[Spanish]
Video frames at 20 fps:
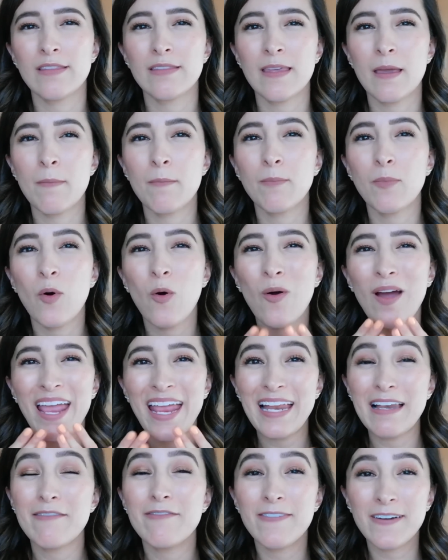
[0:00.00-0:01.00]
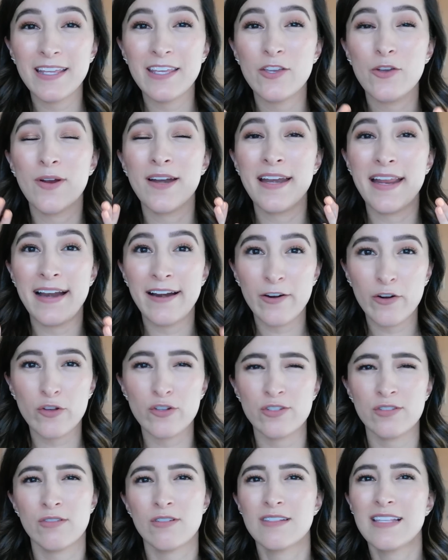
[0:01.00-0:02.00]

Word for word: tiempo el brillo en el rostro.